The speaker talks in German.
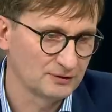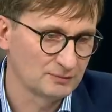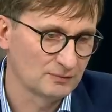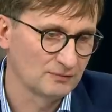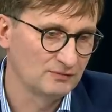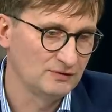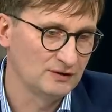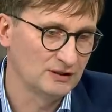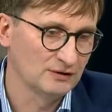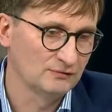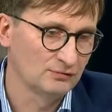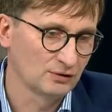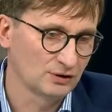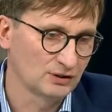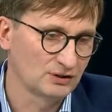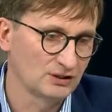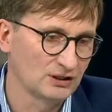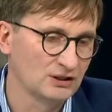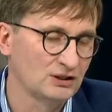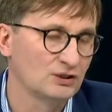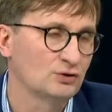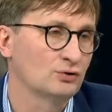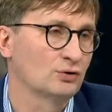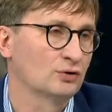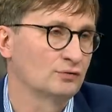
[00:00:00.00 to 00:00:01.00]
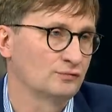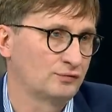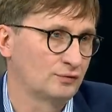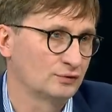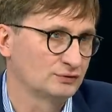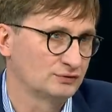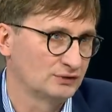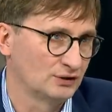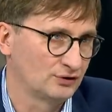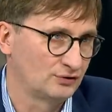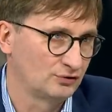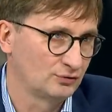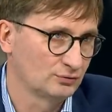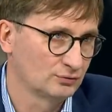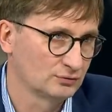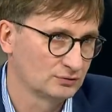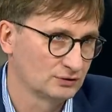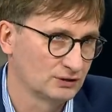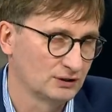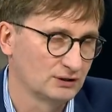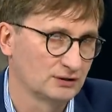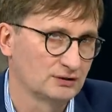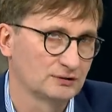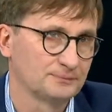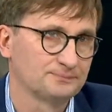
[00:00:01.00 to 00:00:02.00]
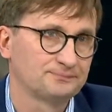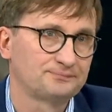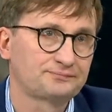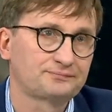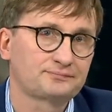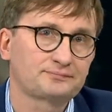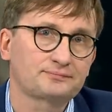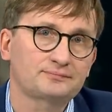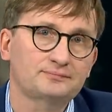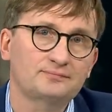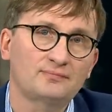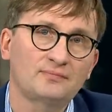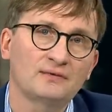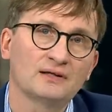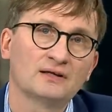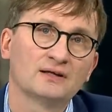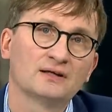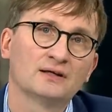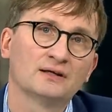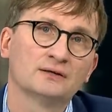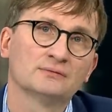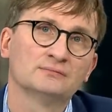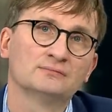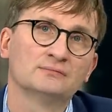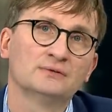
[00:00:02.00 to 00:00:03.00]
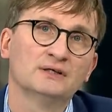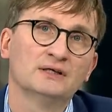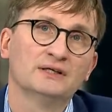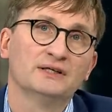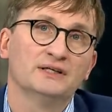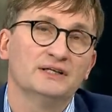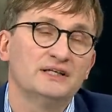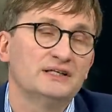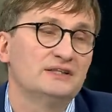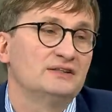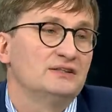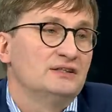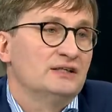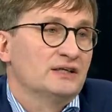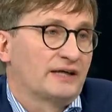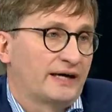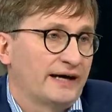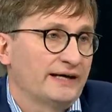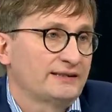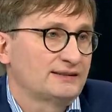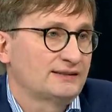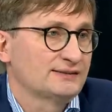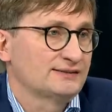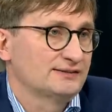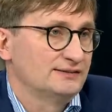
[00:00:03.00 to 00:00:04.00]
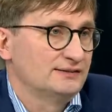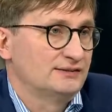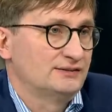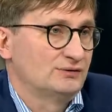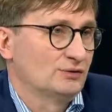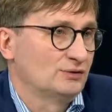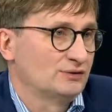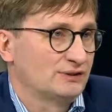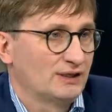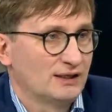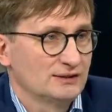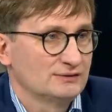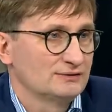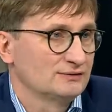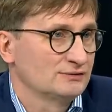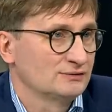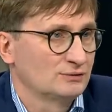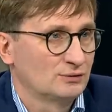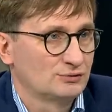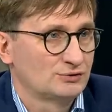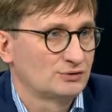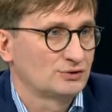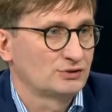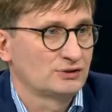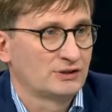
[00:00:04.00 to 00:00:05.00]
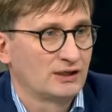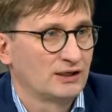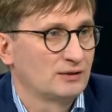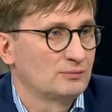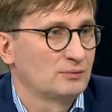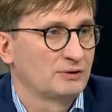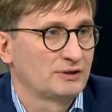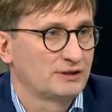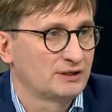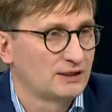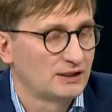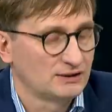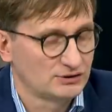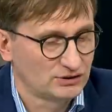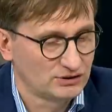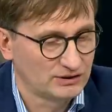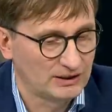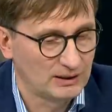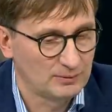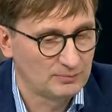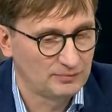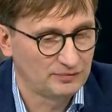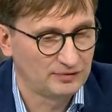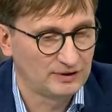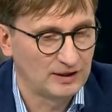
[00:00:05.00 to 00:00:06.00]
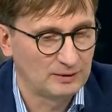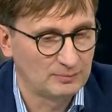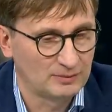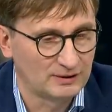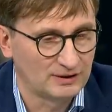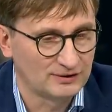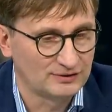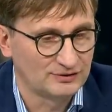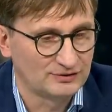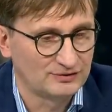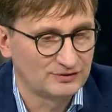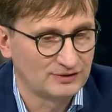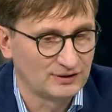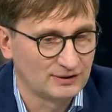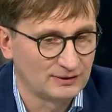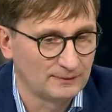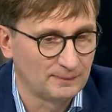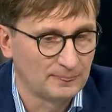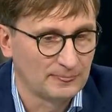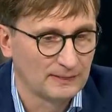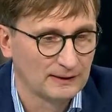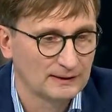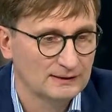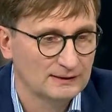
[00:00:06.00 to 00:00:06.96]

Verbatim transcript: dass man wieder wirklich in die Konfrontation geht, ähm, nicht direkt, dass nicht Soldaten russische gegen amerikanische kämpfen, aber dass es sagen